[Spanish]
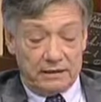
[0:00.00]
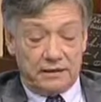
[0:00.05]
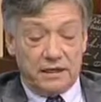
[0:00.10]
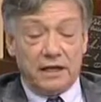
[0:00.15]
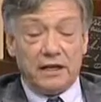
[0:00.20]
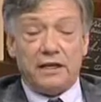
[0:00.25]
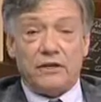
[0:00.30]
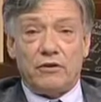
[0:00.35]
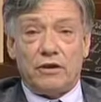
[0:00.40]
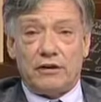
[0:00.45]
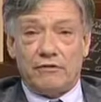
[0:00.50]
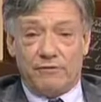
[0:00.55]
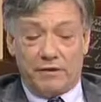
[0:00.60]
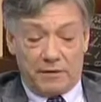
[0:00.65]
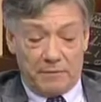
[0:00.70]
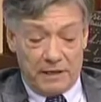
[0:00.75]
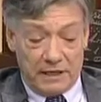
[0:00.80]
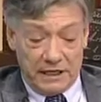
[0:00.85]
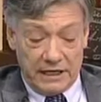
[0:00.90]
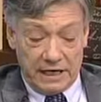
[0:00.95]
técnico en
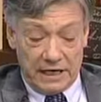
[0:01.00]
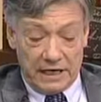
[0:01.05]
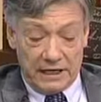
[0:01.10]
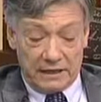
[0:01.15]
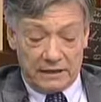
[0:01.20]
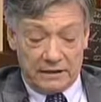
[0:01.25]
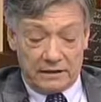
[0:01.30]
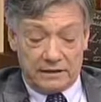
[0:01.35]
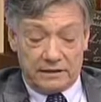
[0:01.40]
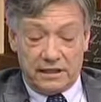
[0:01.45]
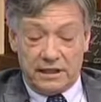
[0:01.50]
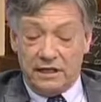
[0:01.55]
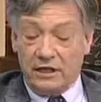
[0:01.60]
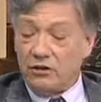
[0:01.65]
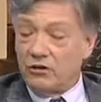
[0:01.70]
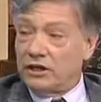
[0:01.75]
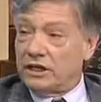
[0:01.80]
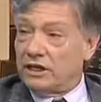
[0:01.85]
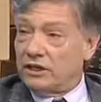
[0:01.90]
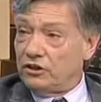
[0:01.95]
enfermería,
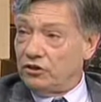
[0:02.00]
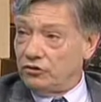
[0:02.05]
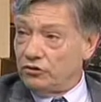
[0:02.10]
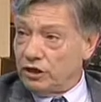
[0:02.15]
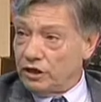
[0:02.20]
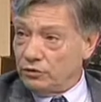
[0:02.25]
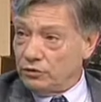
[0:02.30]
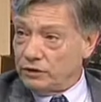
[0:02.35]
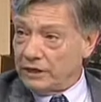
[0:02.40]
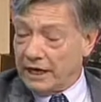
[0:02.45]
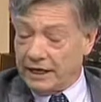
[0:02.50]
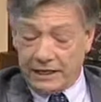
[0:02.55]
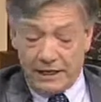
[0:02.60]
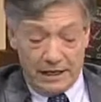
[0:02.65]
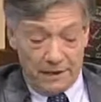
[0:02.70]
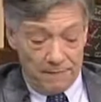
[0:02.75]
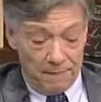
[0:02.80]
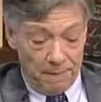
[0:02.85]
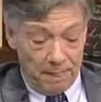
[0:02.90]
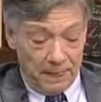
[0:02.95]
técnico en gestión
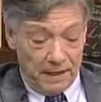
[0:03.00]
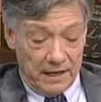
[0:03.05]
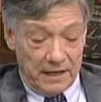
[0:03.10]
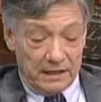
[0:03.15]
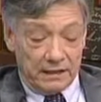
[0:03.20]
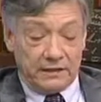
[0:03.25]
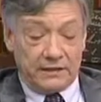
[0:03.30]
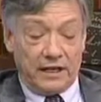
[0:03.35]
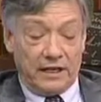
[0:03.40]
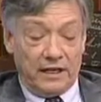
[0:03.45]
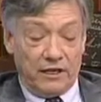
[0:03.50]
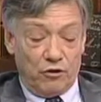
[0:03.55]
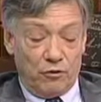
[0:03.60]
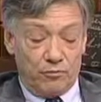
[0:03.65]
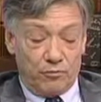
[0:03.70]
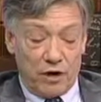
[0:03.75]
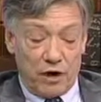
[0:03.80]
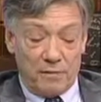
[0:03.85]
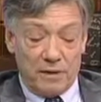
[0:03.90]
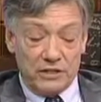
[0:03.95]
tributaria, técnico
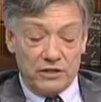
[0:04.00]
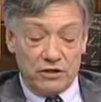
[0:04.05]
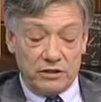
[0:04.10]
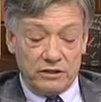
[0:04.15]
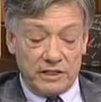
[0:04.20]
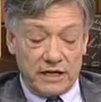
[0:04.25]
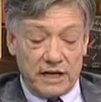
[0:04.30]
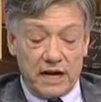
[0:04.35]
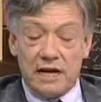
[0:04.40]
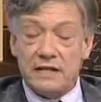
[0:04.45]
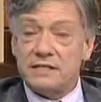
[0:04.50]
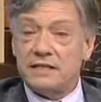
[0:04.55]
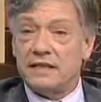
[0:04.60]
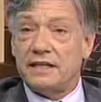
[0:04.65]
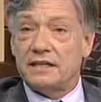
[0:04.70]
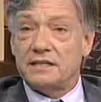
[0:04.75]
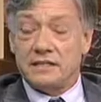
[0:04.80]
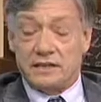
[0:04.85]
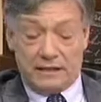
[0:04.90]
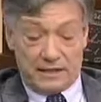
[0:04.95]
en programación y análisis
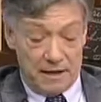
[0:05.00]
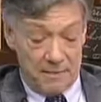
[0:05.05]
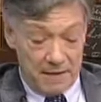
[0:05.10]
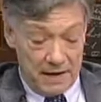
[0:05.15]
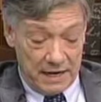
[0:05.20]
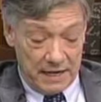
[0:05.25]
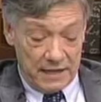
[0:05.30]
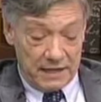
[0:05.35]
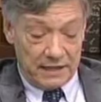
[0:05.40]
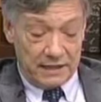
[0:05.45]
de sistema,